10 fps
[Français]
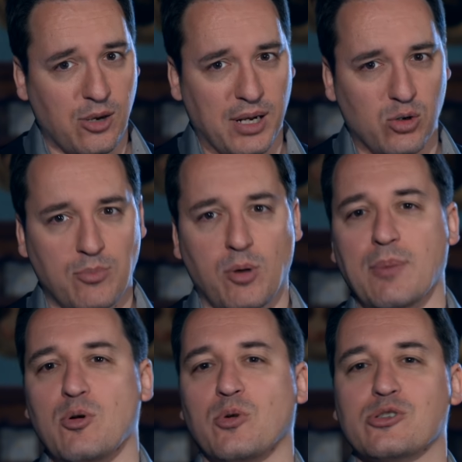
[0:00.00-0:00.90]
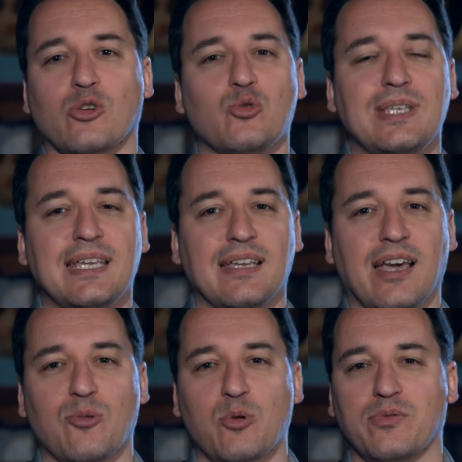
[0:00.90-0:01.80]
comme elle doit probablement s'ennuyer,
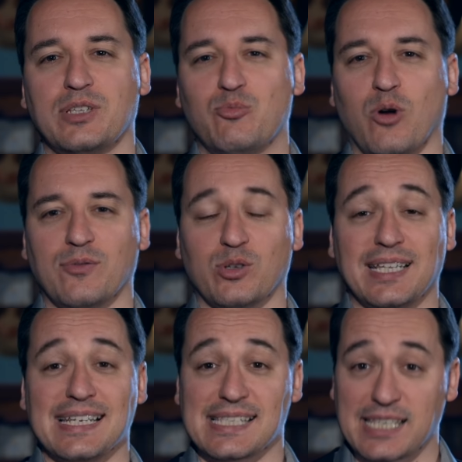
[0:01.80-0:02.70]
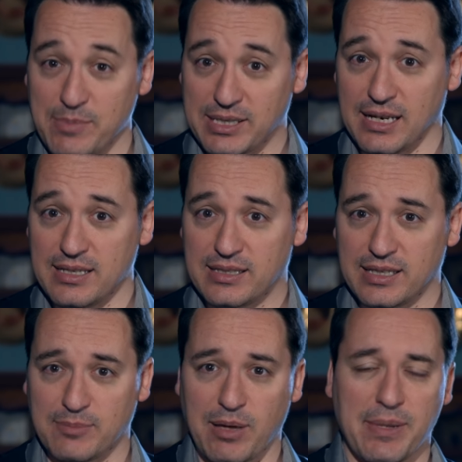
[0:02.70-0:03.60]
elle en profite pour inventer les skis métalliques
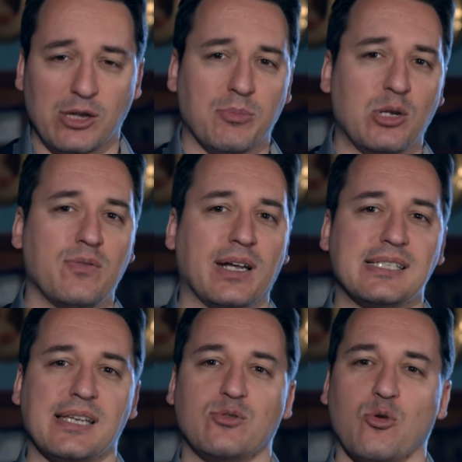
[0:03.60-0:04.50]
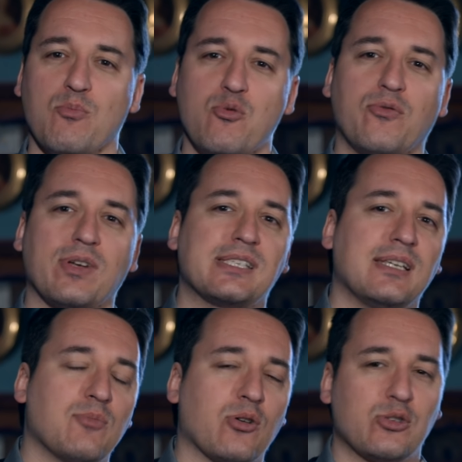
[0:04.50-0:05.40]
qui permettent de manœuvrer les avions plus
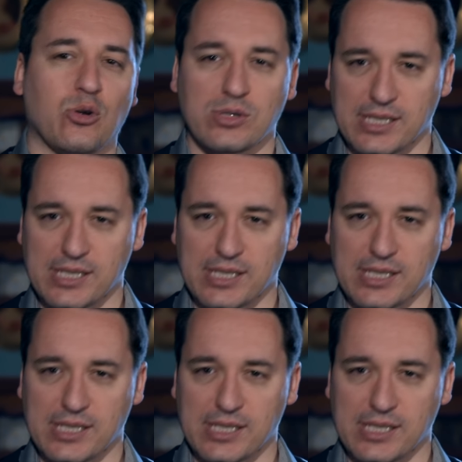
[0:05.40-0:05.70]
facilement sur le